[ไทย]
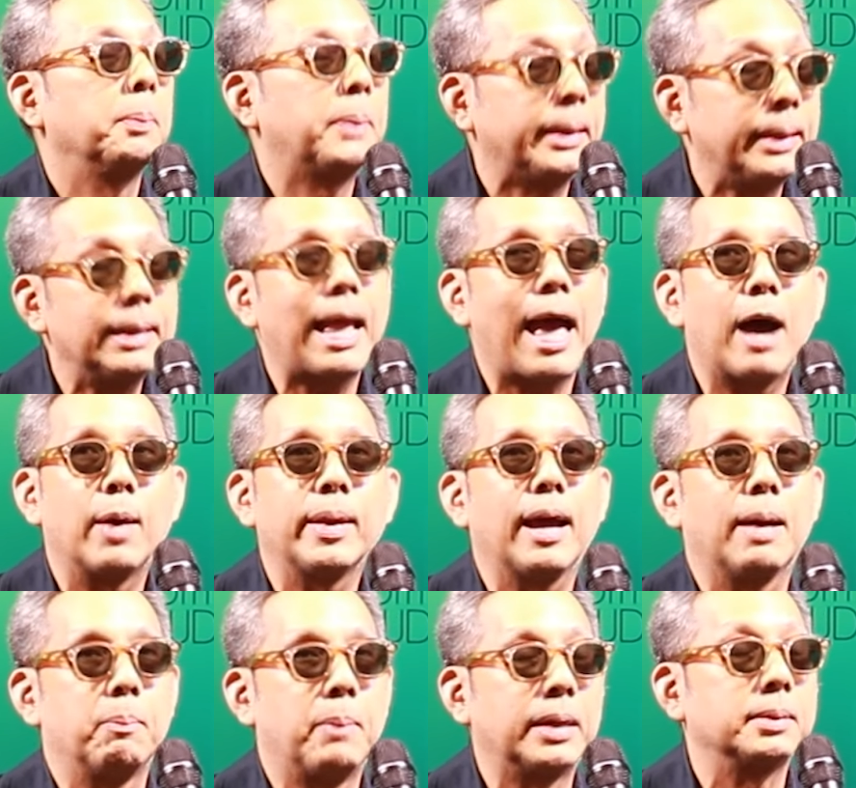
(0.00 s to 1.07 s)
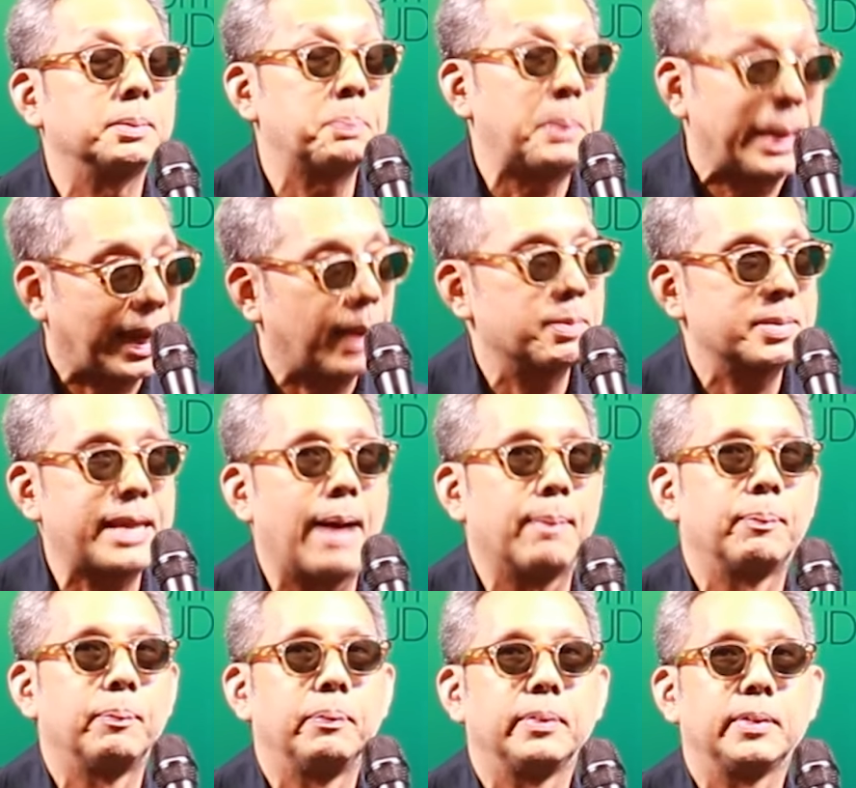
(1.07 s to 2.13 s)
ปีที่แล้วเนี่ยมันมีคำศัพ
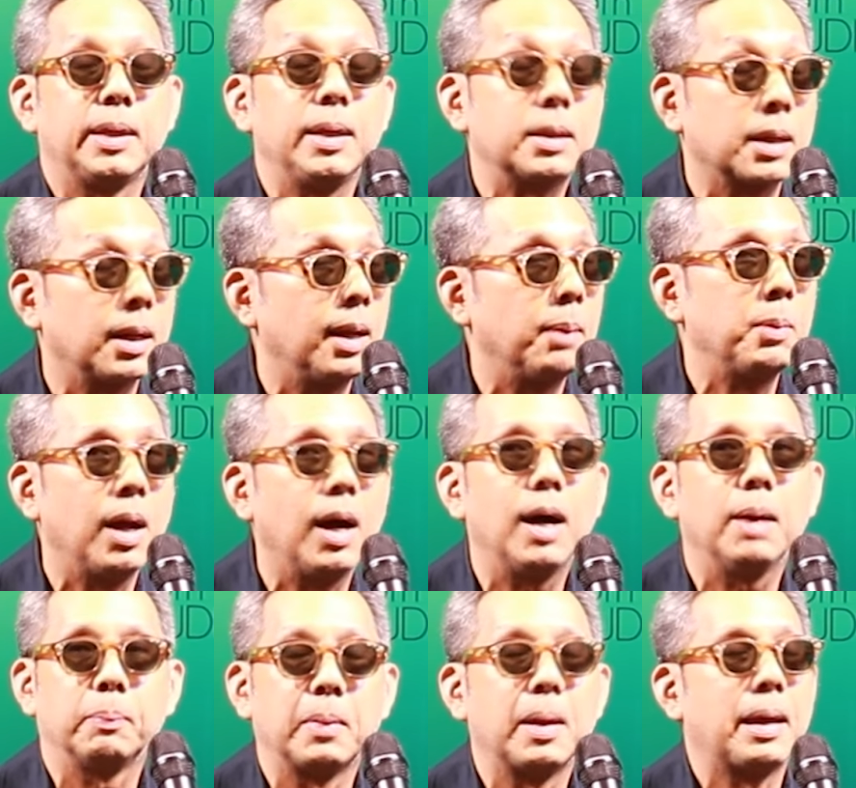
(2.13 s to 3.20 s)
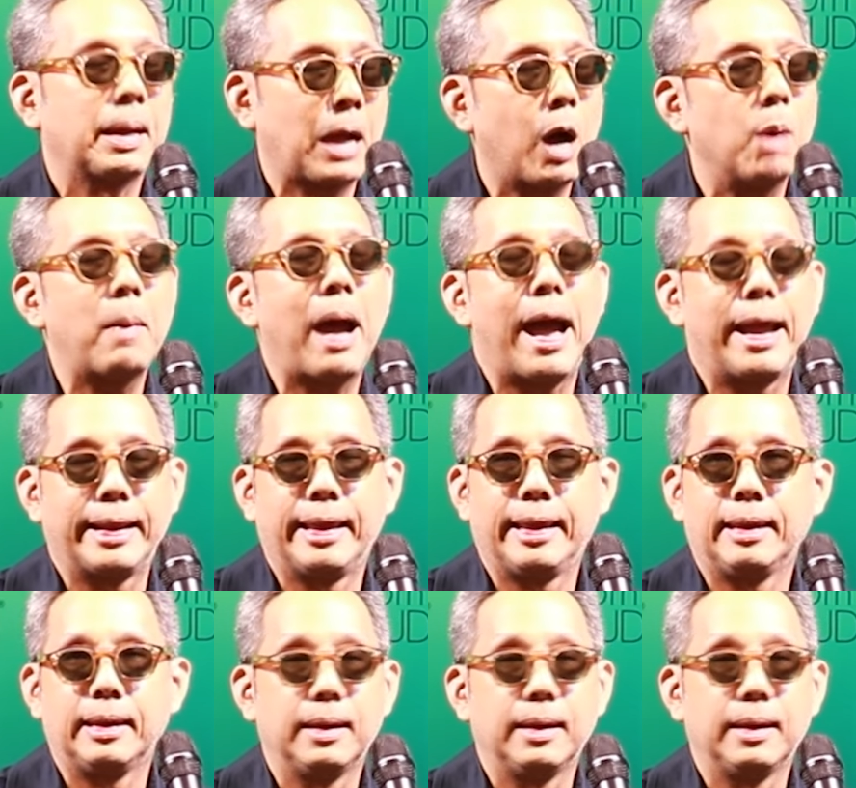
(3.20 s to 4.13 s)
ท์ที่จะเริ่มเริ่มเข้ามาใน